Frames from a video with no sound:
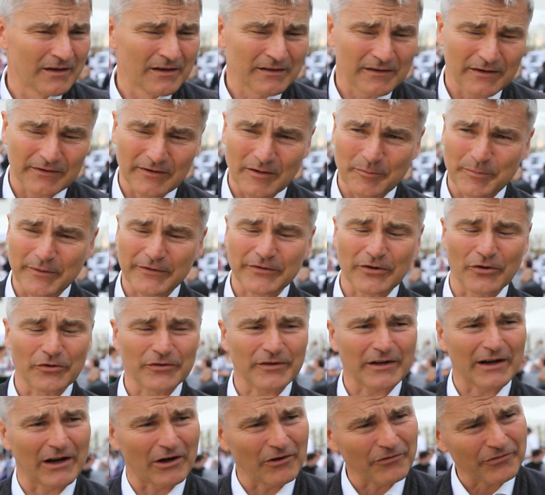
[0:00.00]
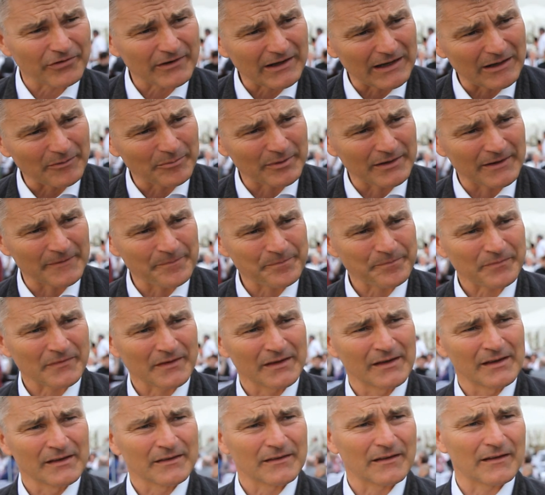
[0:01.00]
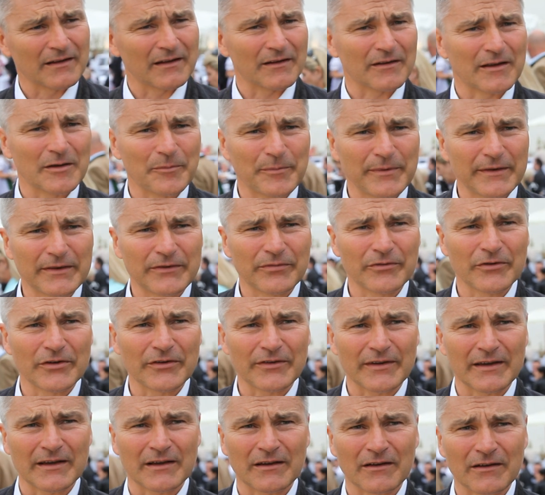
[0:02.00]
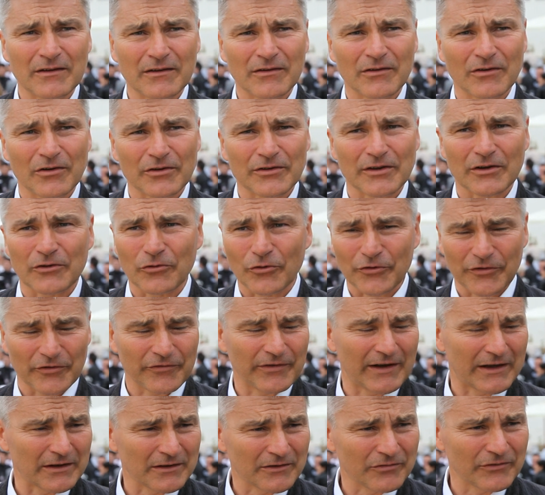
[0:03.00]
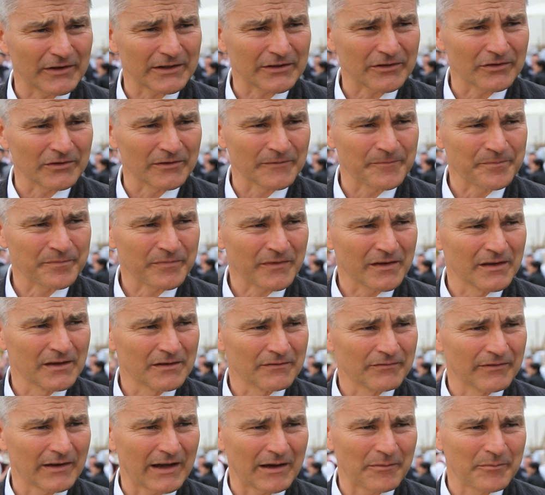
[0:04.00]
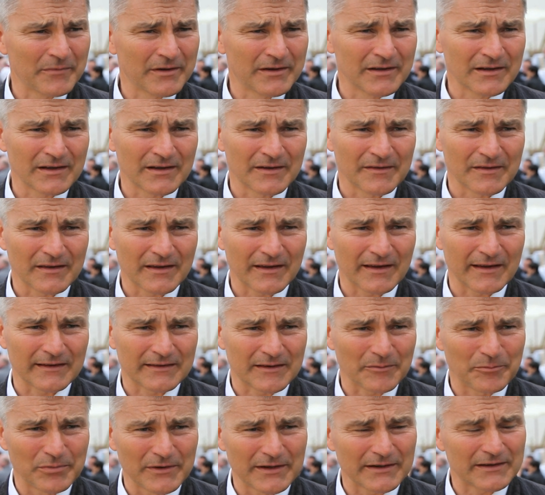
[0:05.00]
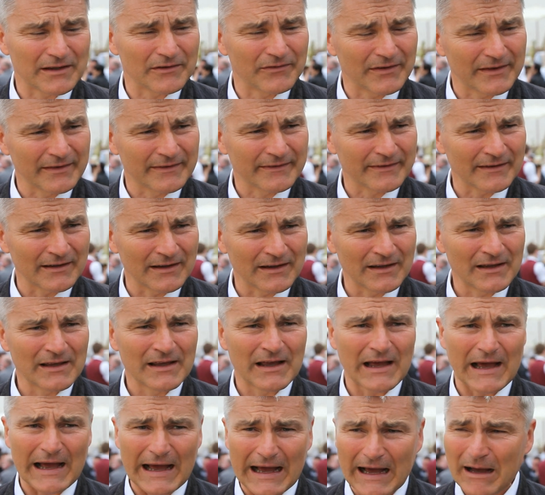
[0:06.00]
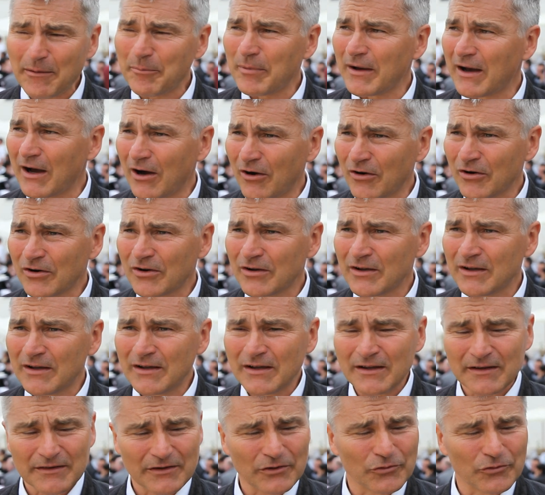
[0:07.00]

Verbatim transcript: Das ist eine besondere Aufgabe, denn eine Gebietswinothek hat eine große Verantwortung. Wir haben hier etablierte Winzer, aber auch die